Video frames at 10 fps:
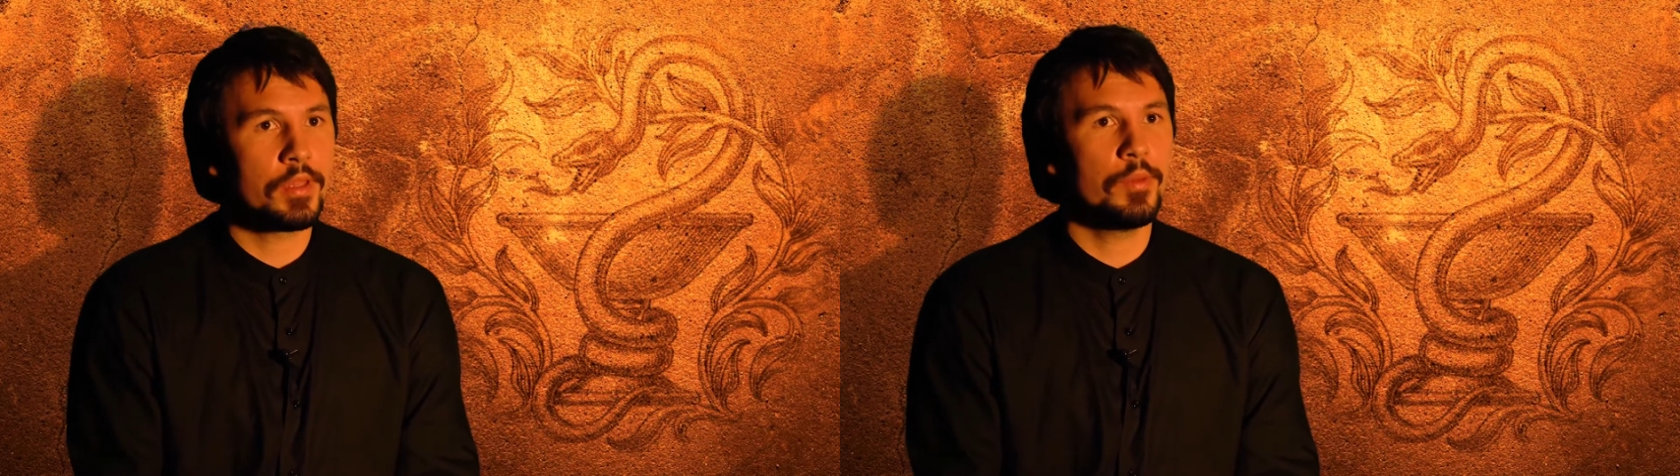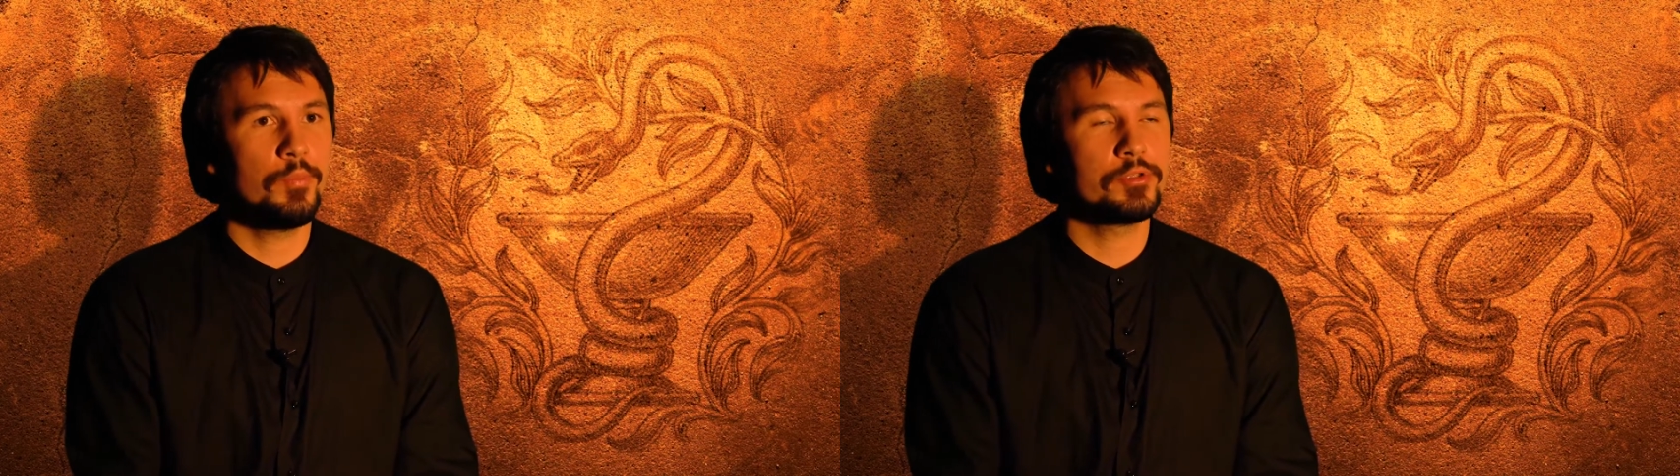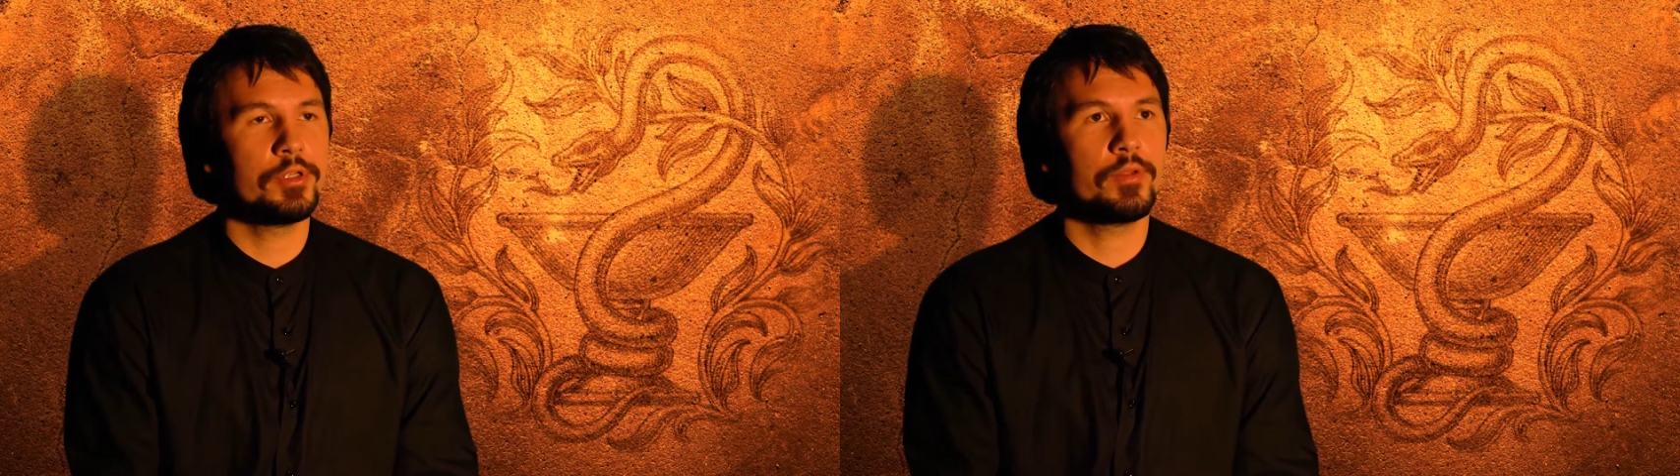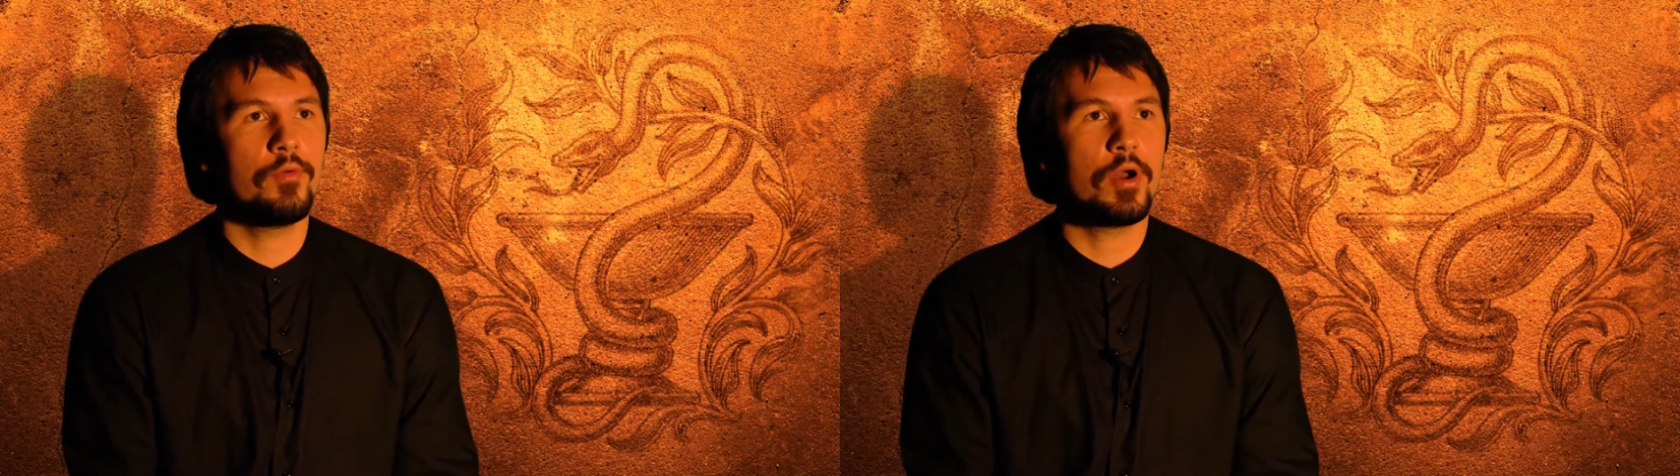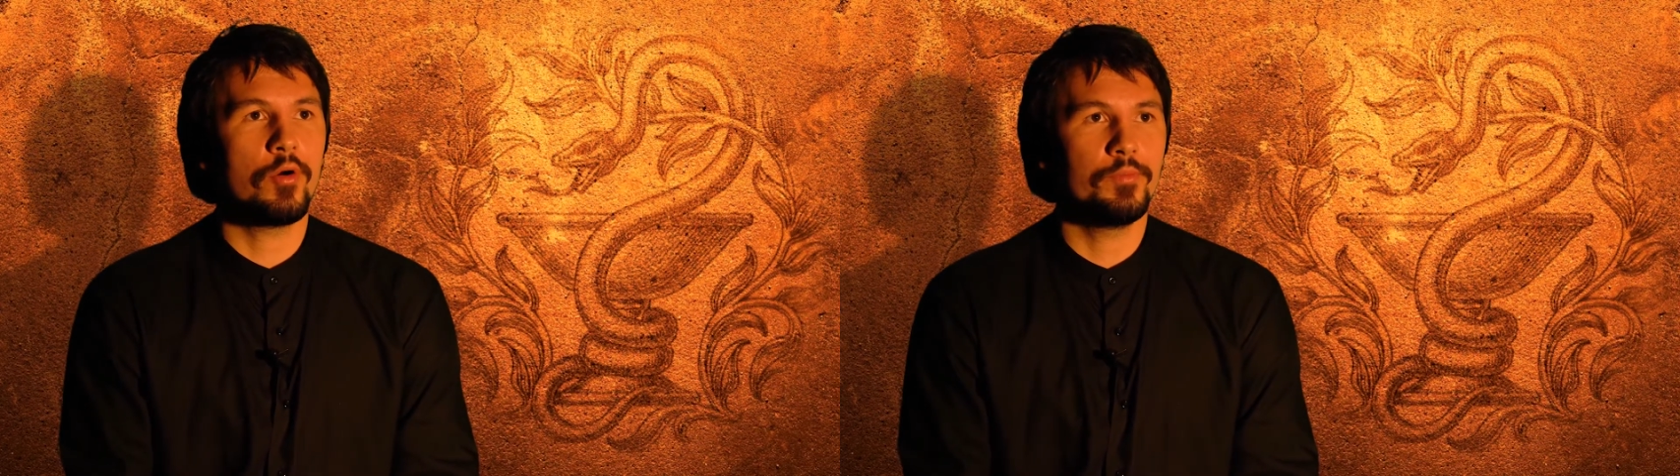и после
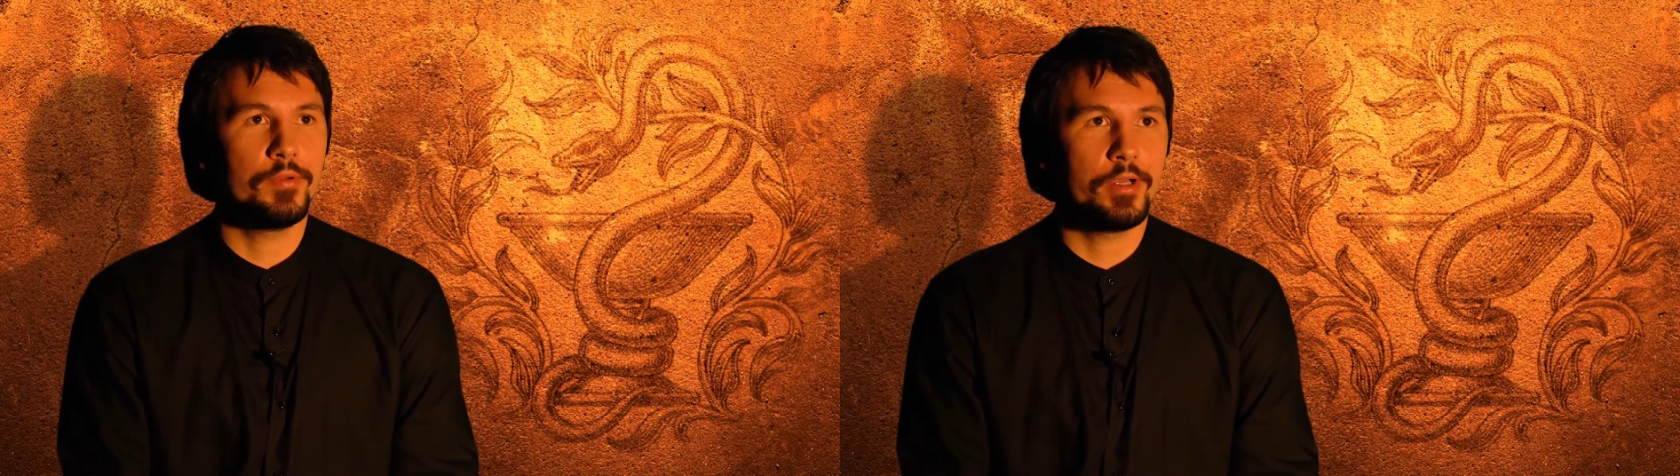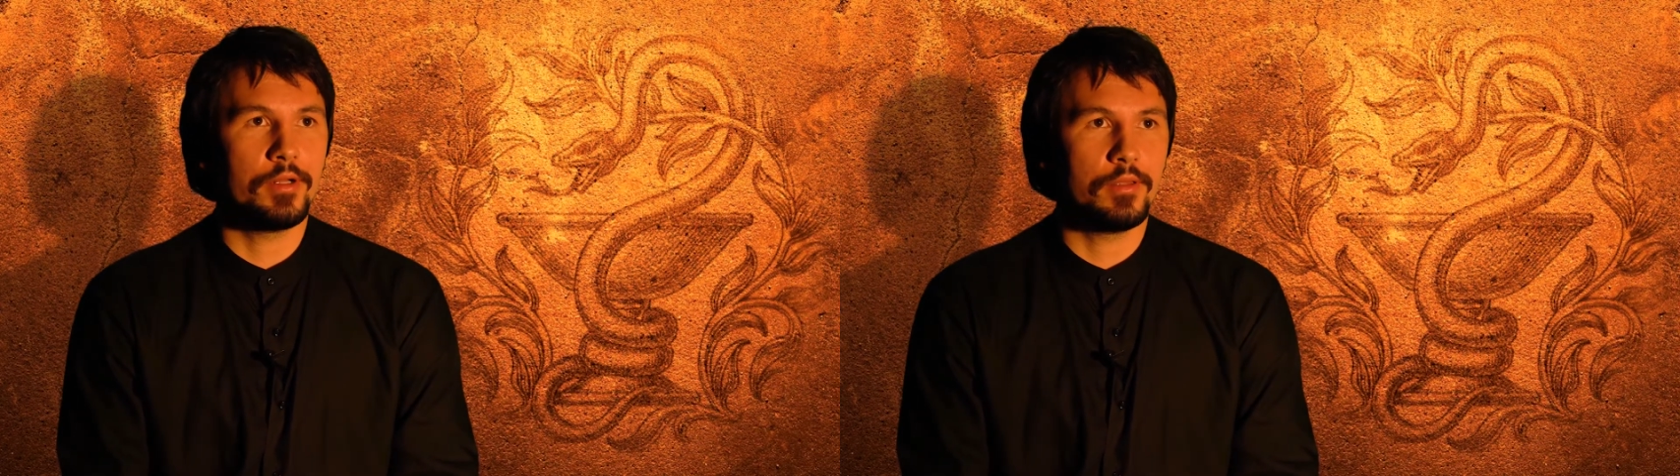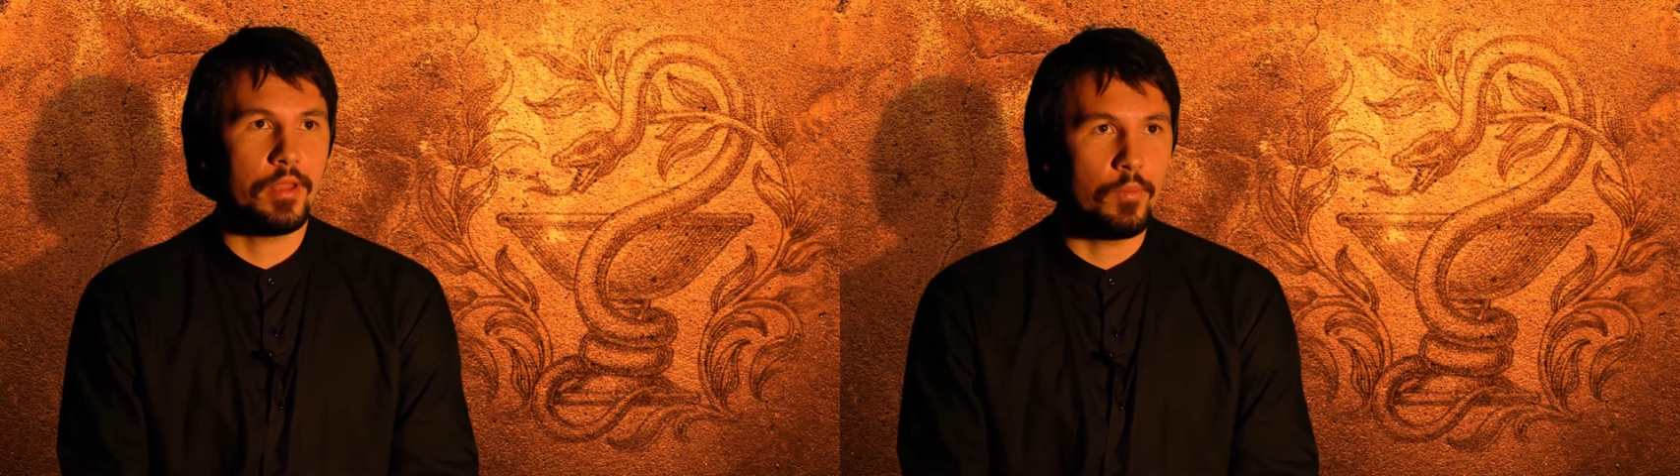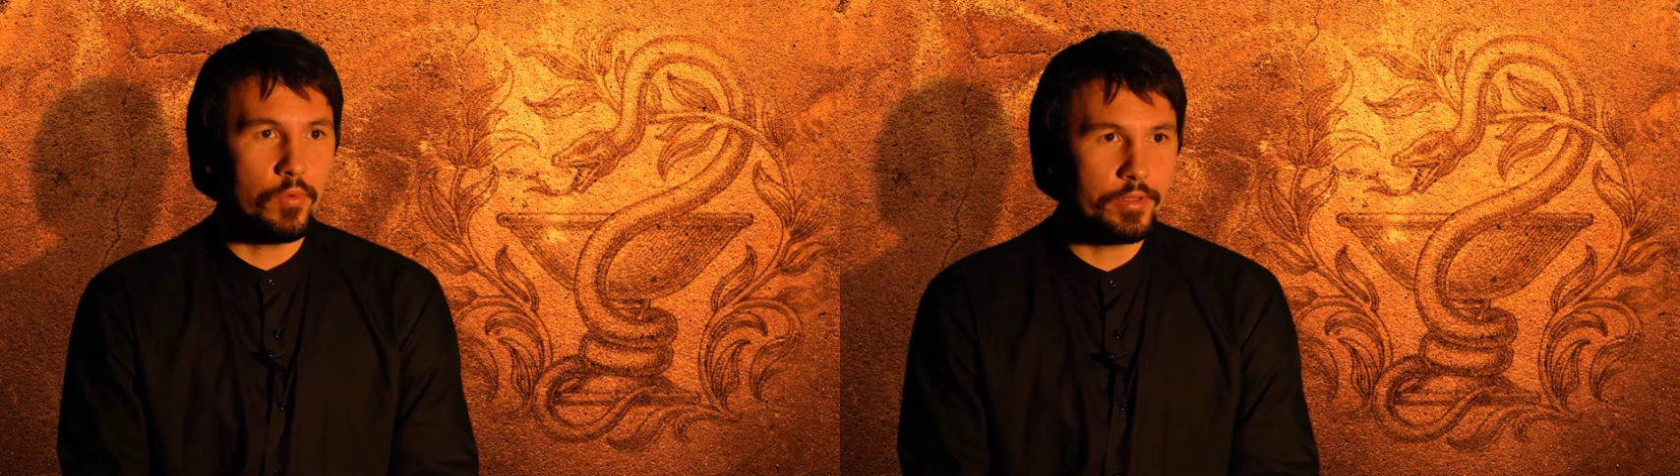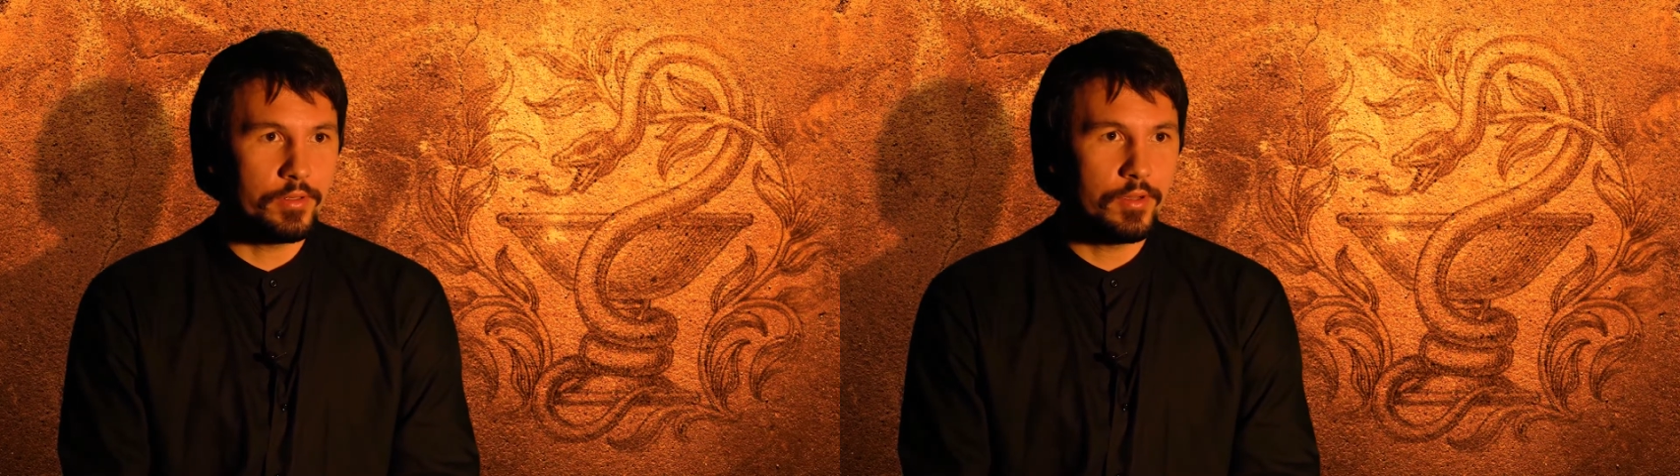того, как он приехал
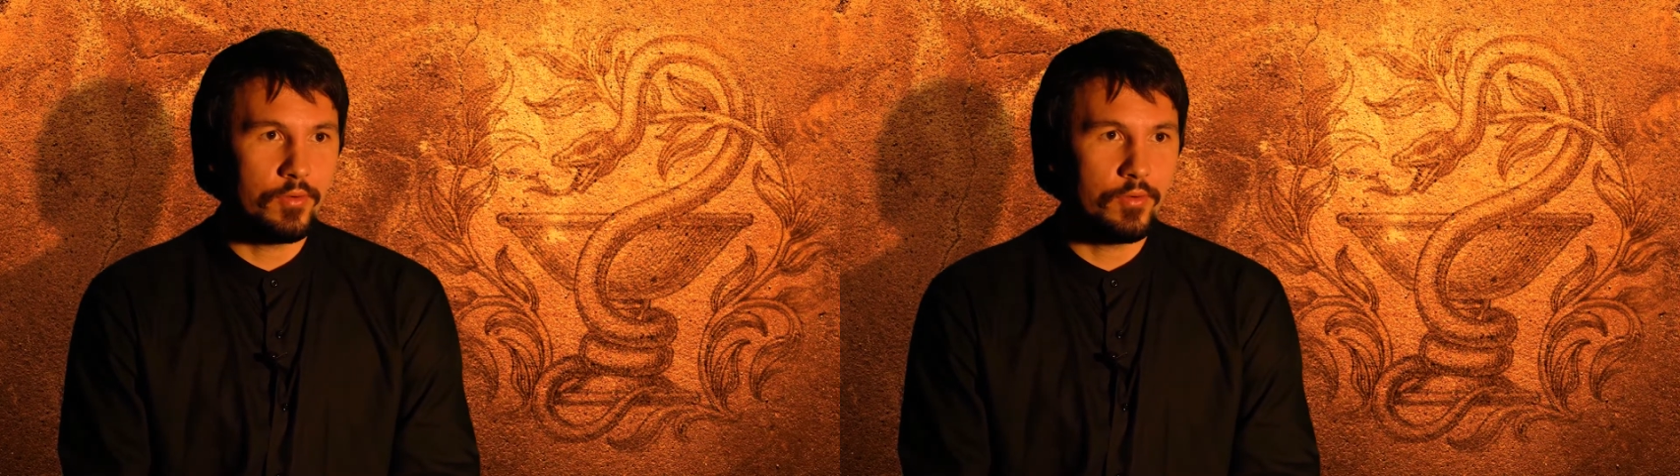домой,